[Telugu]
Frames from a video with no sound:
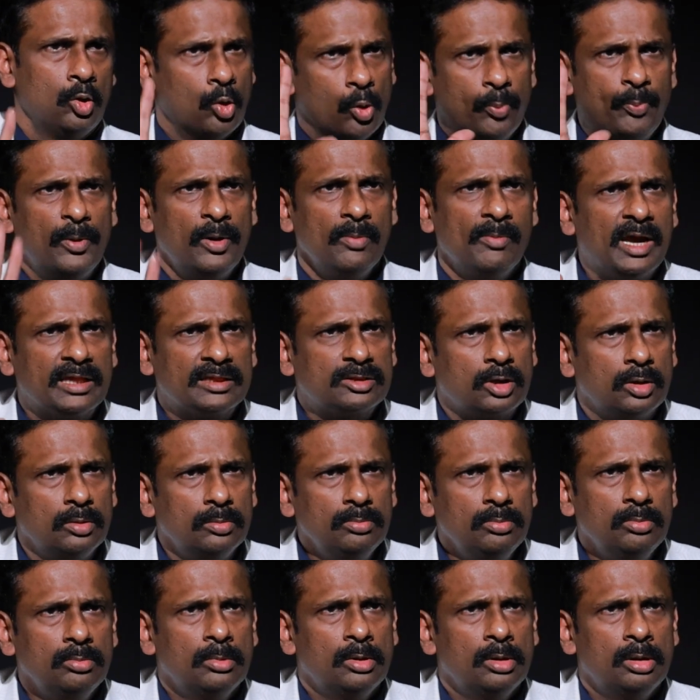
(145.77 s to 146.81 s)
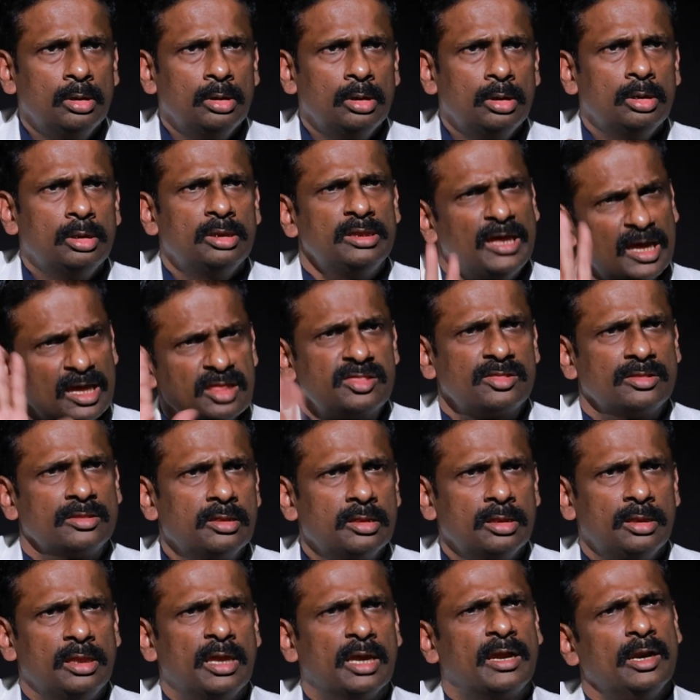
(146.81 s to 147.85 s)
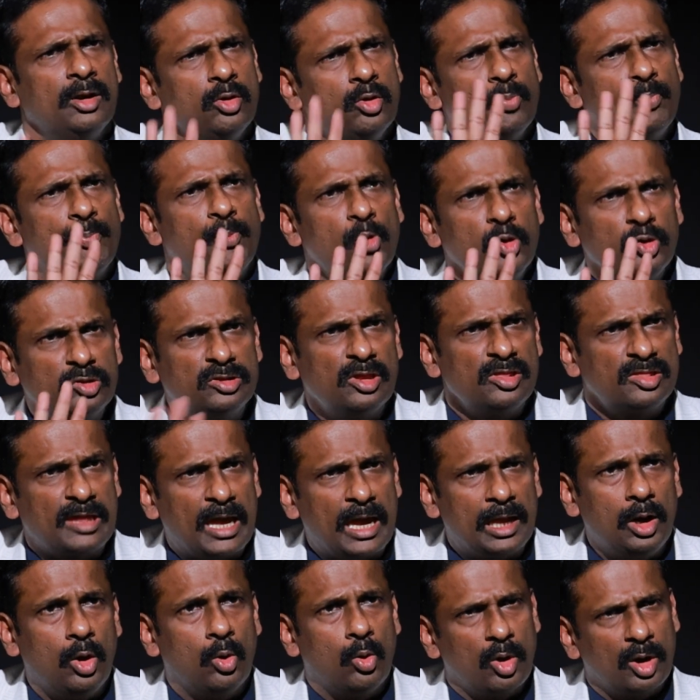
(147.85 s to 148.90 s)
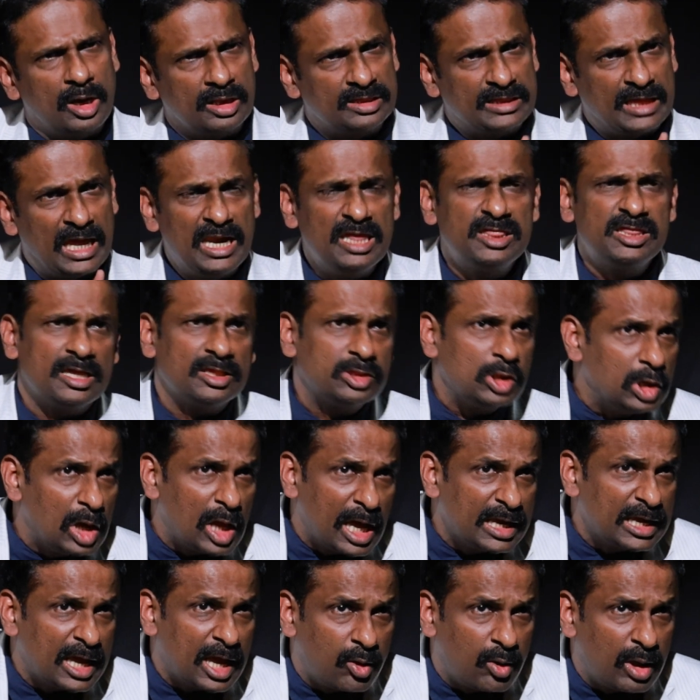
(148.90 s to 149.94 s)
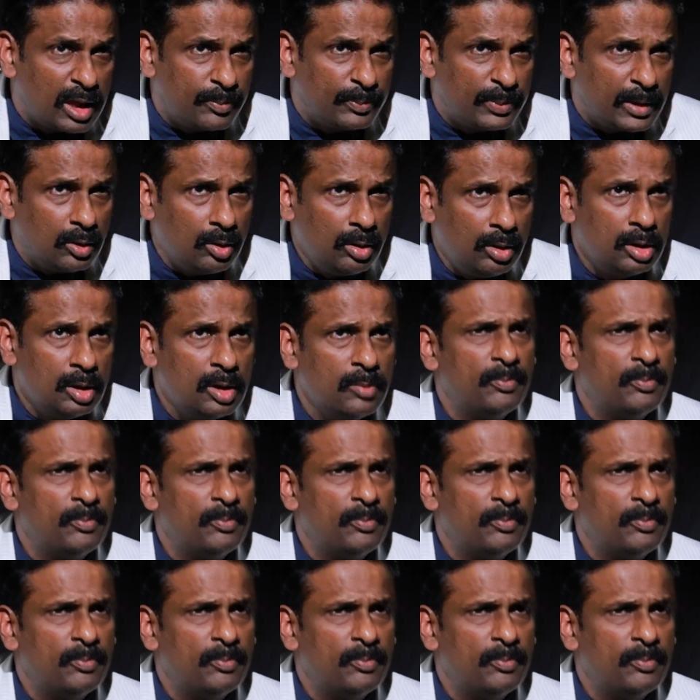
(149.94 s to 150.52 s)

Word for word: ఇప్పుడు మాత్రం ఎస్ ఇక్కడ నువ్వు పూర్తి స్థాయిలో ఒక తల్లి చేతుల్లో అన్యాయం అయిపోయావు